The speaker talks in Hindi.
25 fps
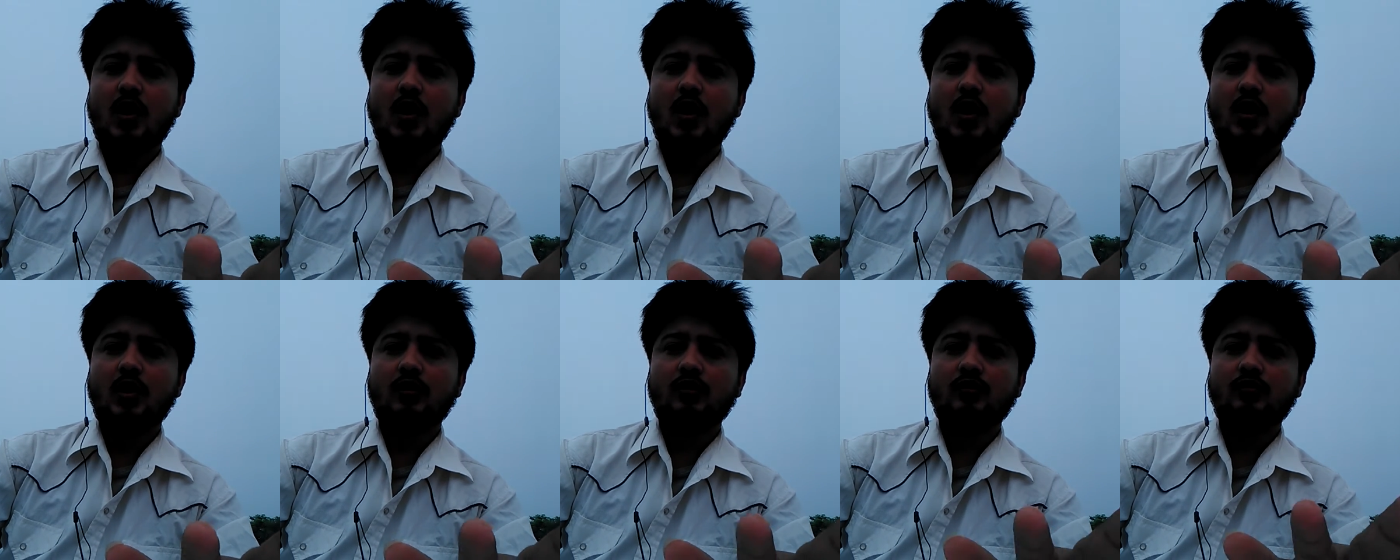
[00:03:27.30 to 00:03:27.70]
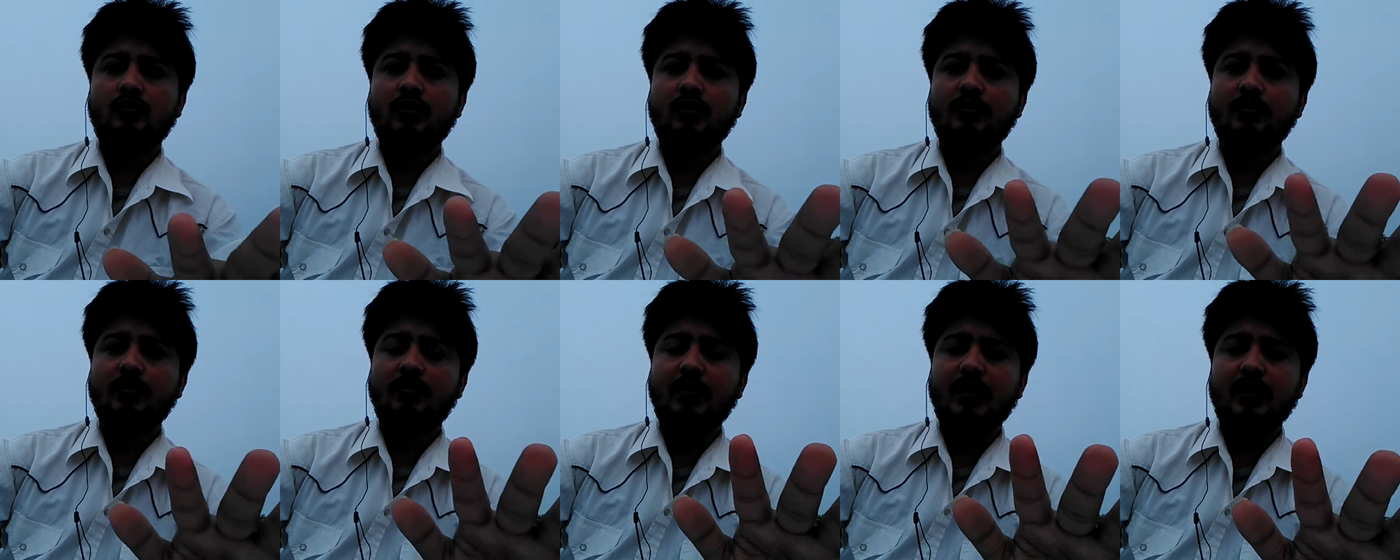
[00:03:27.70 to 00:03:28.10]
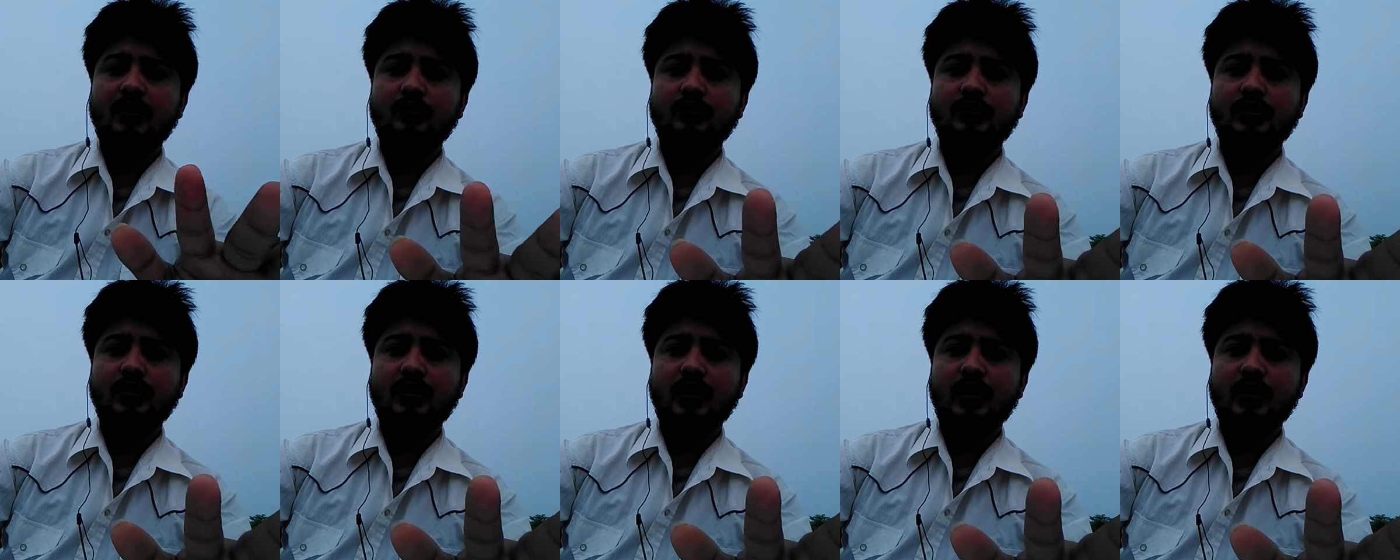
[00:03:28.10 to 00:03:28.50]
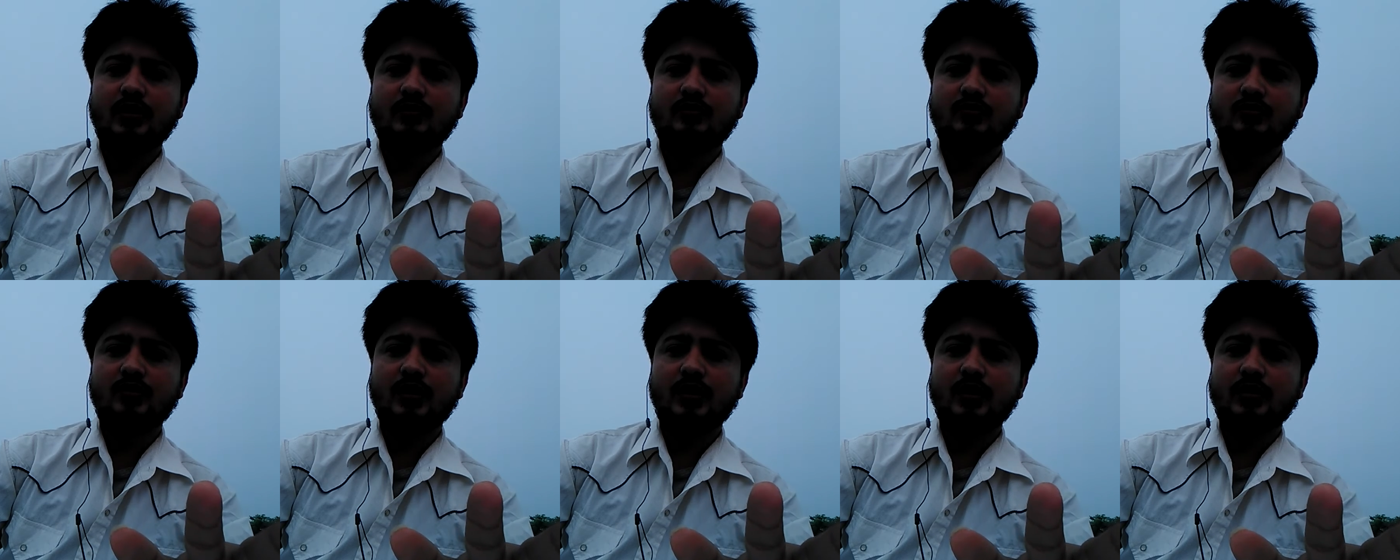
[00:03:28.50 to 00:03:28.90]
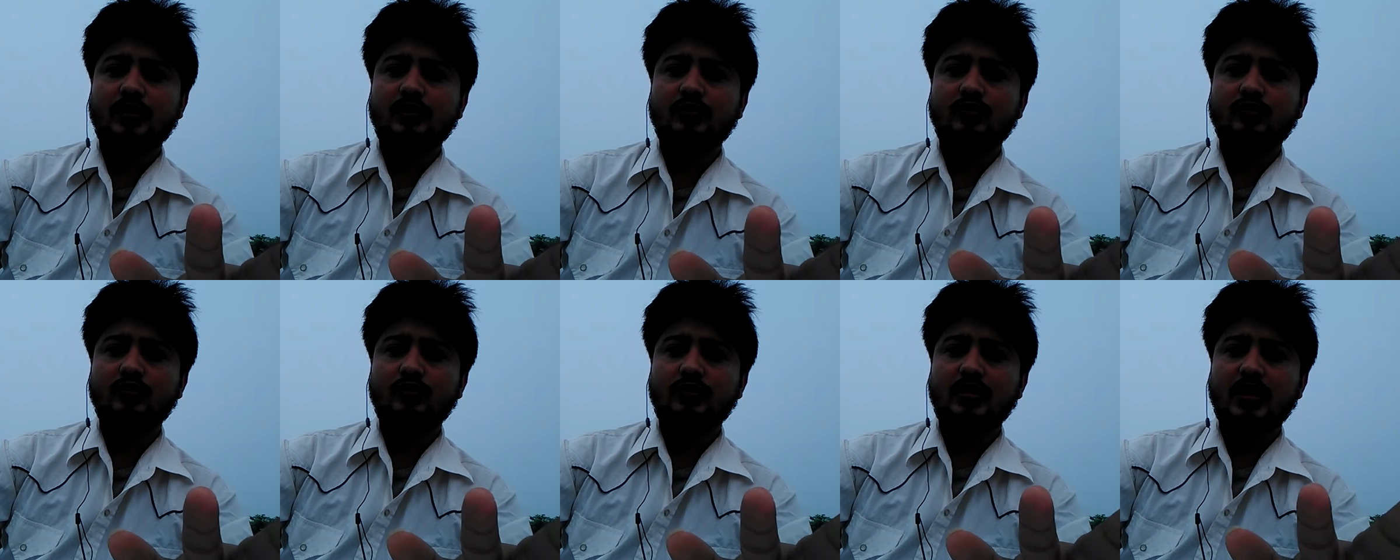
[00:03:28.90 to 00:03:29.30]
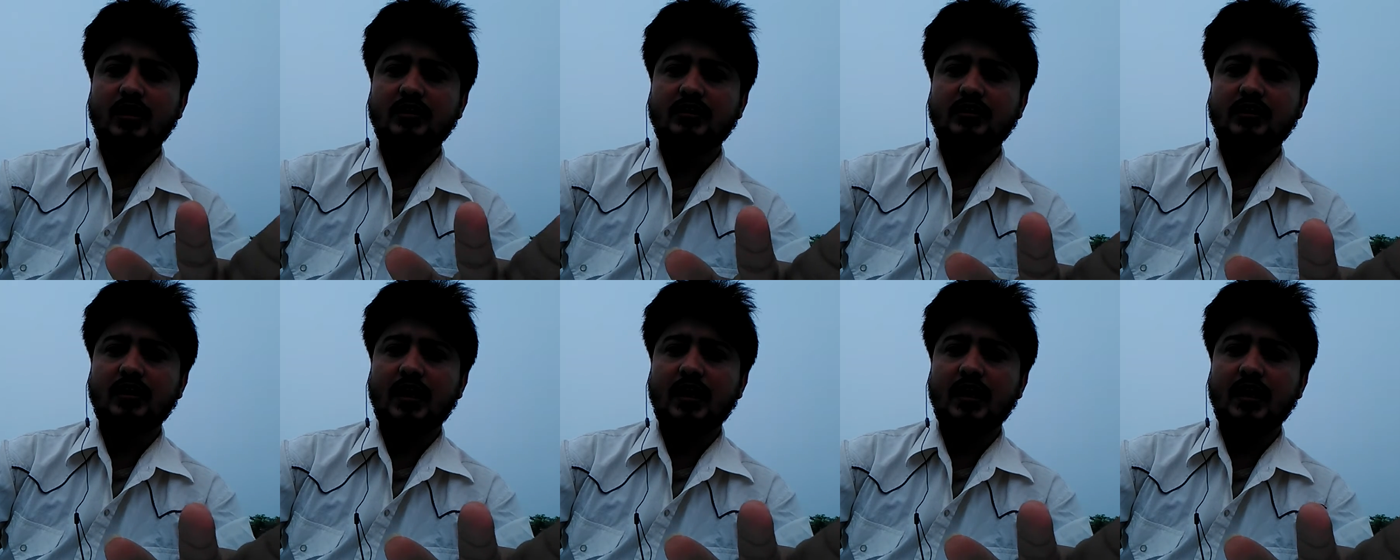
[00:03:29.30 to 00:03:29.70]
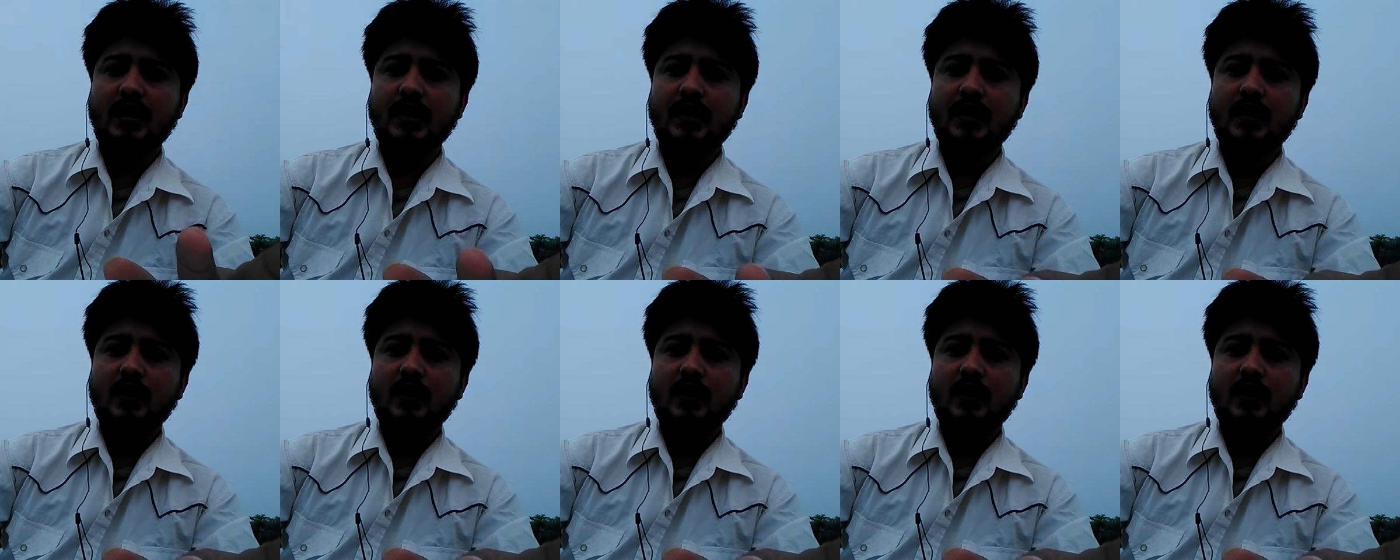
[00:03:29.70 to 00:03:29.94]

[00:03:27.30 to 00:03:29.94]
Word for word: और कोई भी बायोलॉजी का स्टूडेंट जो साइंस का है